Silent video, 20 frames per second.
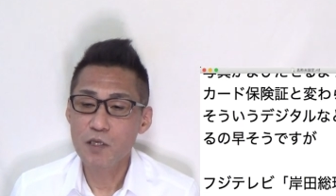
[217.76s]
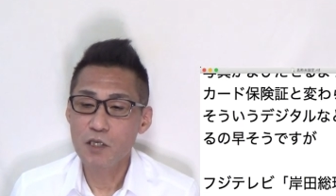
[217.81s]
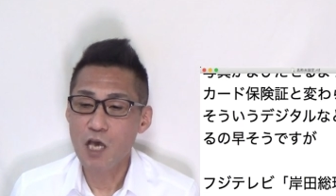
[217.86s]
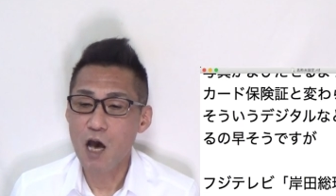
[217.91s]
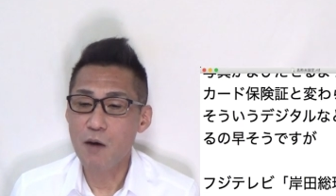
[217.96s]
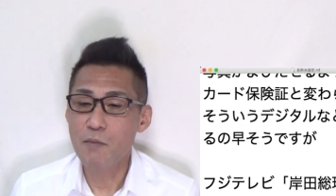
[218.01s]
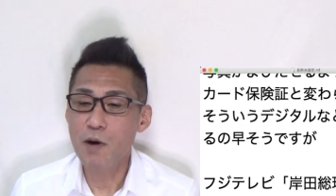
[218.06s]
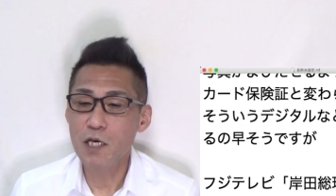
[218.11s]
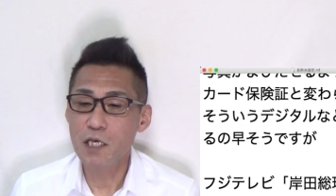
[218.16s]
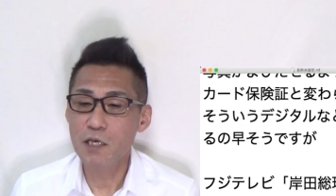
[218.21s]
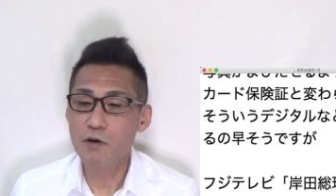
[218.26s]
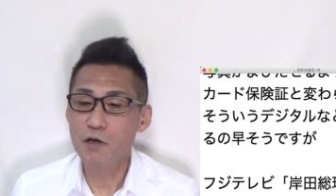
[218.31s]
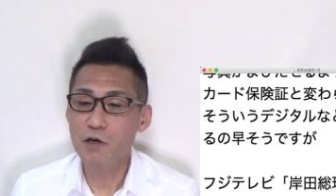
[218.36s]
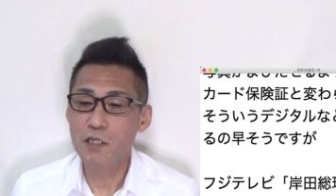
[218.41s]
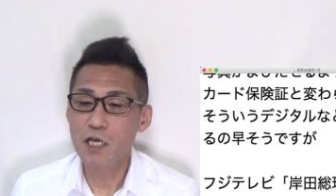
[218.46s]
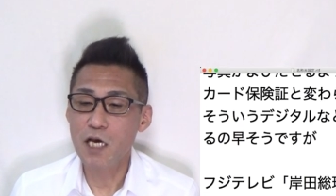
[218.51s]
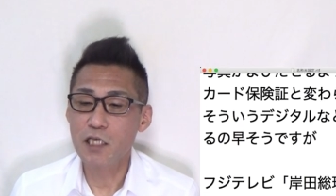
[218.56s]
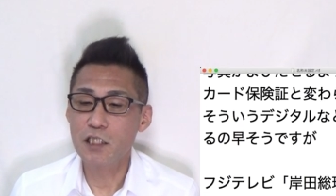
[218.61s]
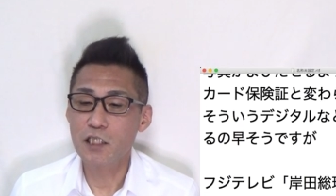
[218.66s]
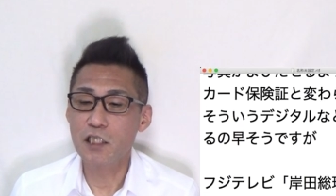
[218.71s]
山際
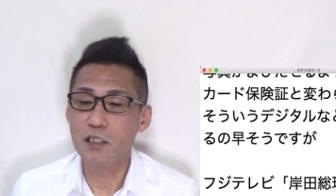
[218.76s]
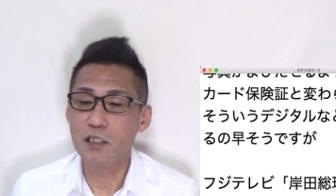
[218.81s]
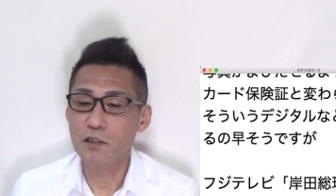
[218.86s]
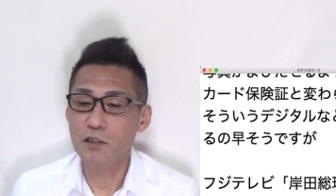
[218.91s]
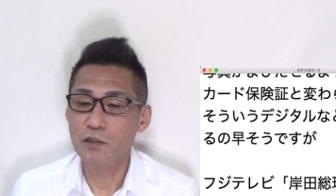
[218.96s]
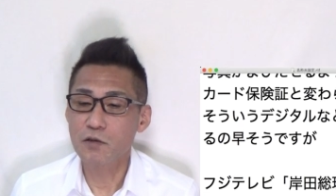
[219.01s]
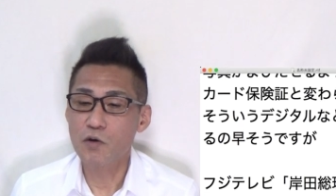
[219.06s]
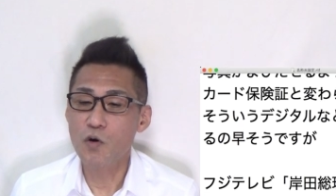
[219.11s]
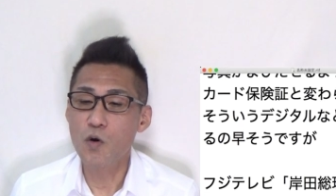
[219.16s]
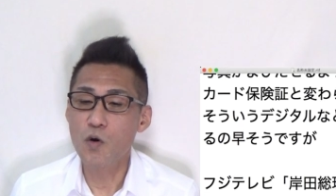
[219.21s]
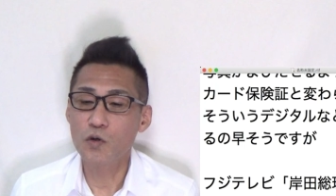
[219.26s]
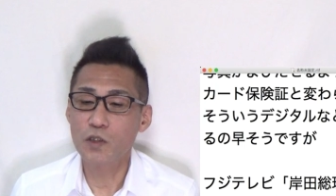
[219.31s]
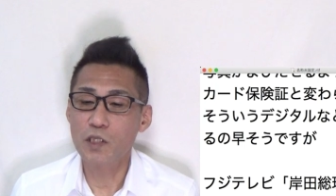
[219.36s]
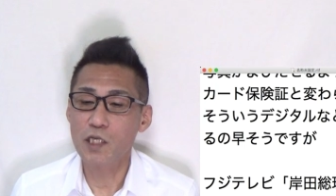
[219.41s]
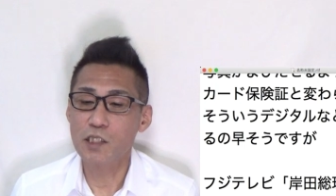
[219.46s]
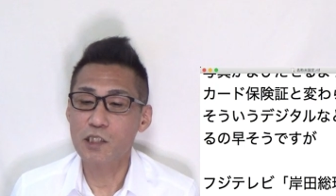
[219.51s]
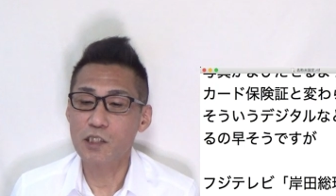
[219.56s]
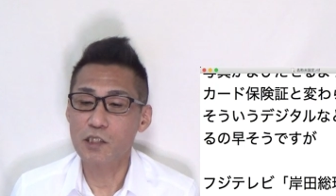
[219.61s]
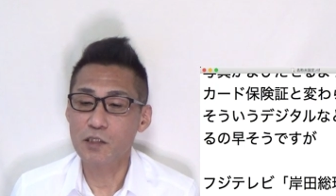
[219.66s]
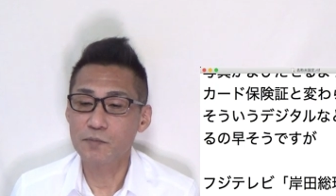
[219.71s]
大臣、更
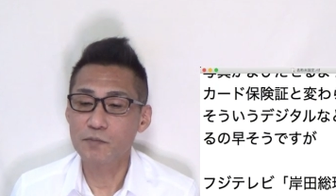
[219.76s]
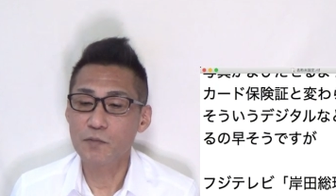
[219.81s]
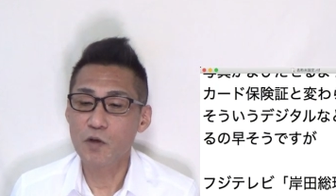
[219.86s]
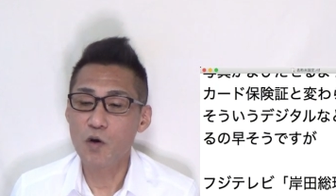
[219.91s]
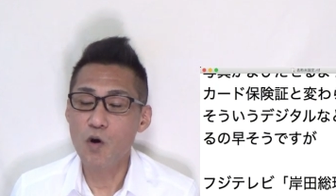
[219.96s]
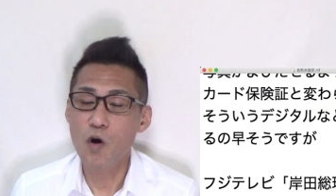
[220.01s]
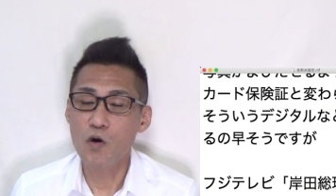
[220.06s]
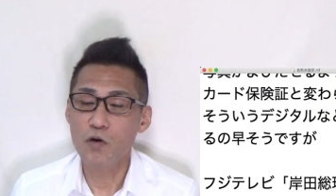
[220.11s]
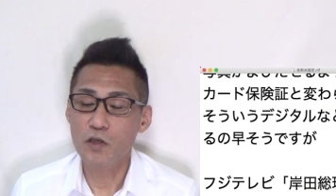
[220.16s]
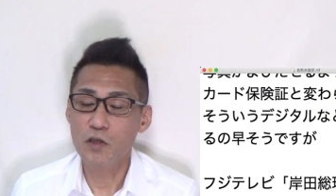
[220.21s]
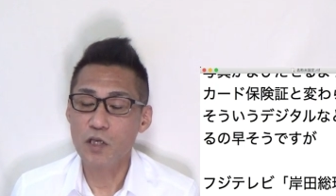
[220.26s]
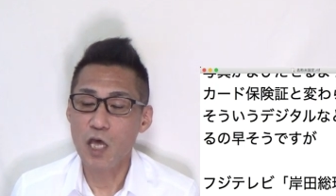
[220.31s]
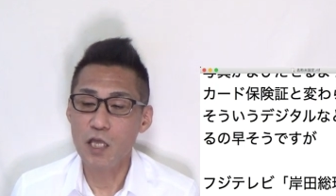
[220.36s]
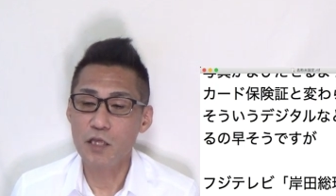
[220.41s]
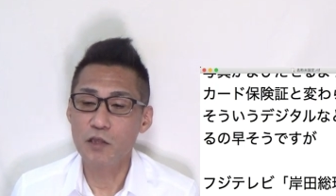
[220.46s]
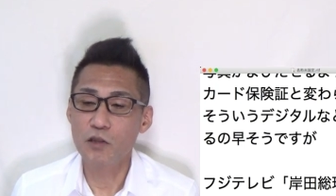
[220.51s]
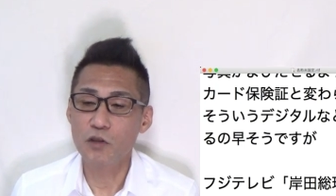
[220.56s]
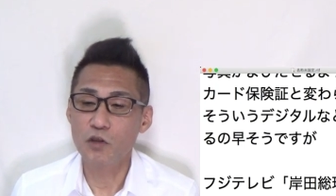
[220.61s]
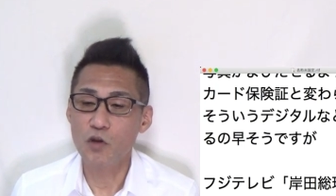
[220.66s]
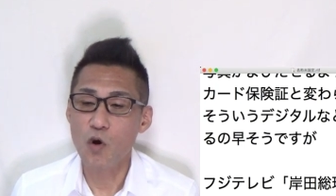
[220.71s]
迭を
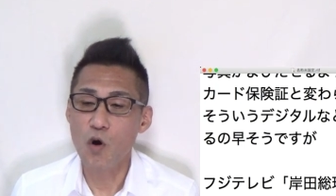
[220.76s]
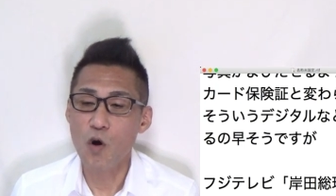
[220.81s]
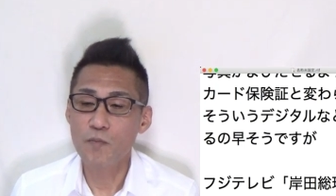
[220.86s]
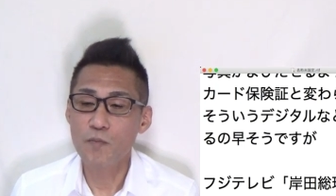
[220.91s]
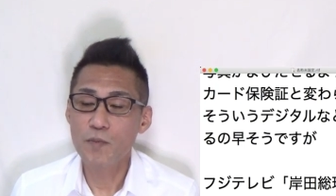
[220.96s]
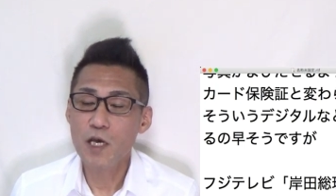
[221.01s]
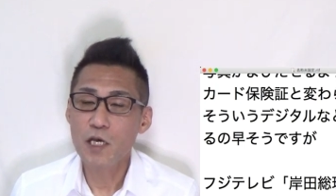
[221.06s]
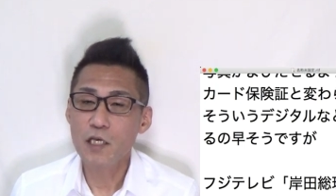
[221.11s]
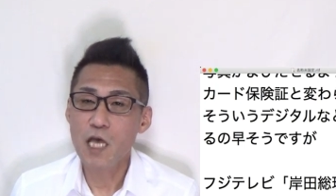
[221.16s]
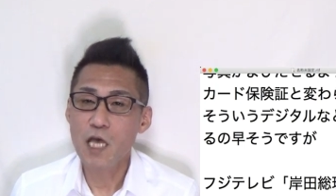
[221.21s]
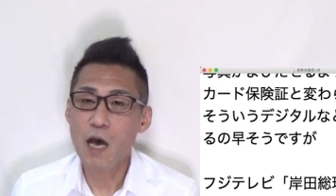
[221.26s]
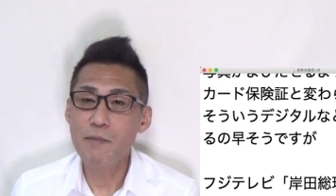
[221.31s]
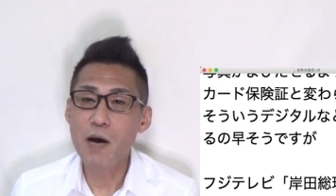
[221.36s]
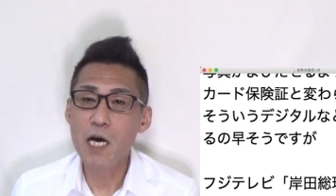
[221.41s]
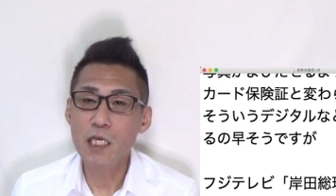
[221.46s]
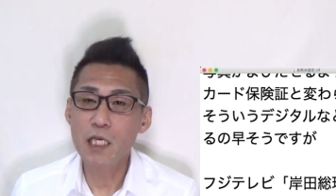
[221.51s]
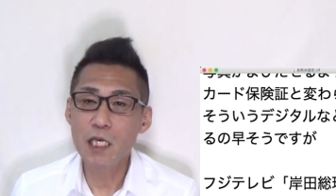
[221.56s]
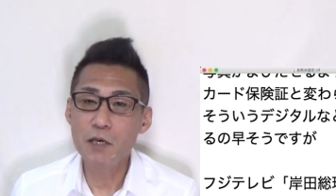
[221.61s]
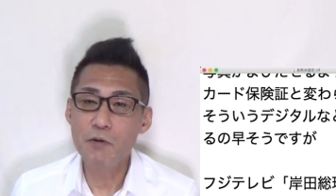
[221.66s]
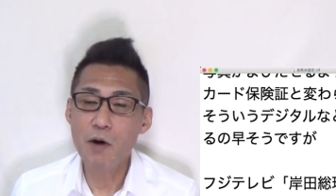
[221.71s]
検討、
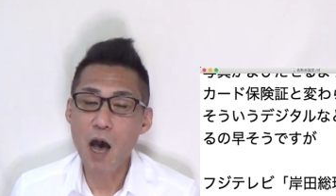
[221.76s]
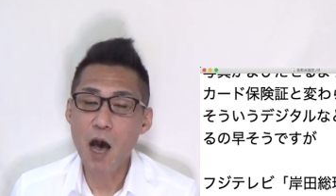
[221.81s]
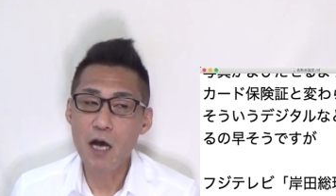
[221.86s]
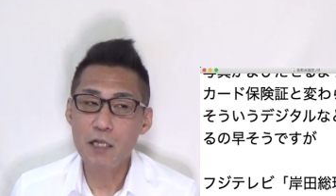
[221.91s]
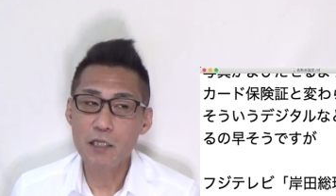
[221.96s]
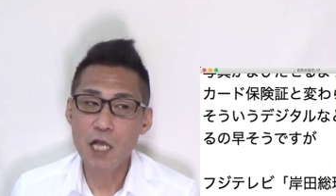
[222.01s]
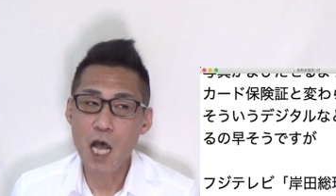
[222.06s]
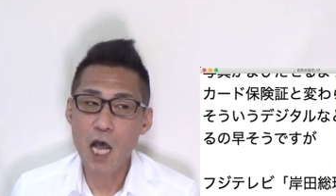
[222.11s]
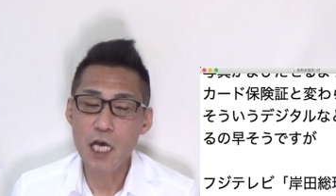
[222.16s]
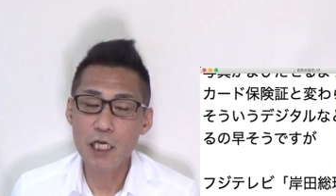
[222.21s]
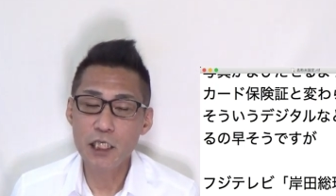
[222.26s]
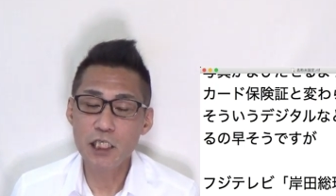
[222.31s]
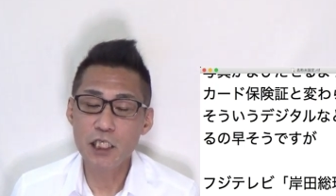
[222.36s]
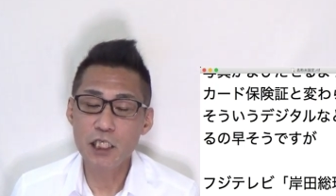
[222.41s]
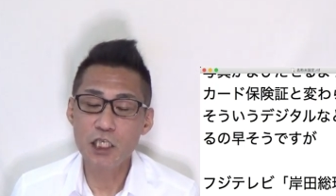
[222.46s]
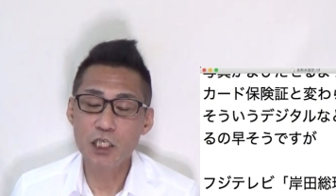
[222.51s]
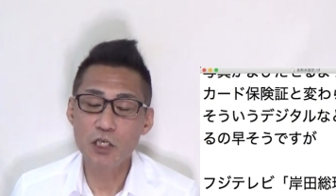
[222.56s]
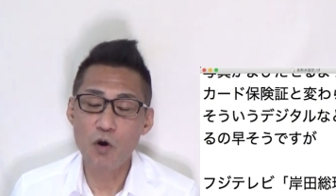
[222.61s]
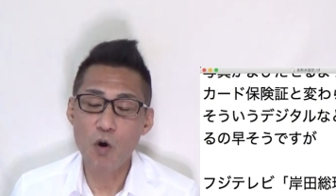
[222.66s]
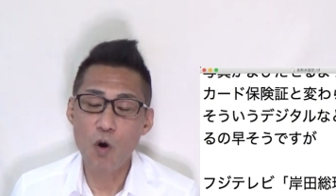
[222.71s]
山際大
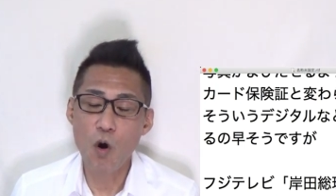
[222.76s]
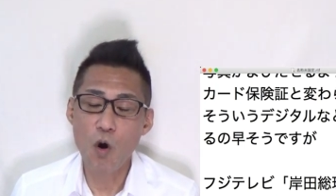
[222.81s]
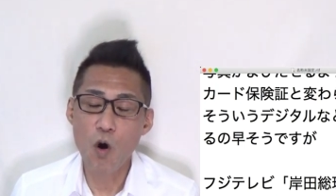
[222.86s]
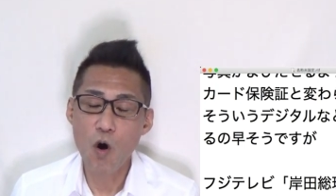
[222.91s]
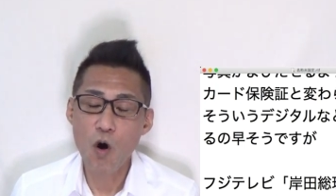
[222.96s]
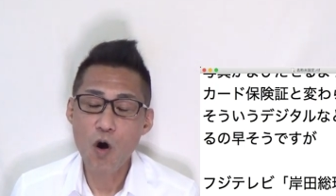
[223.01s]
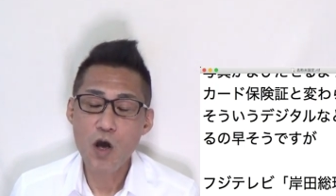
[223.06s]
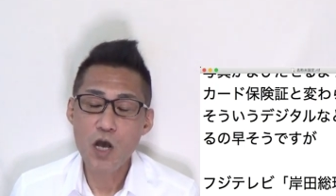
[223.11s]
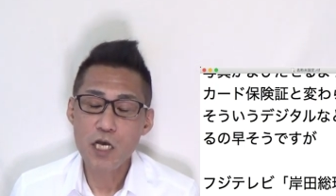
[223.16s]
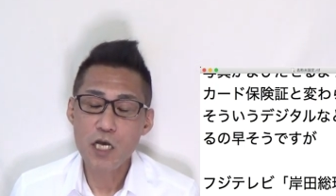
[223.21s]
志郎、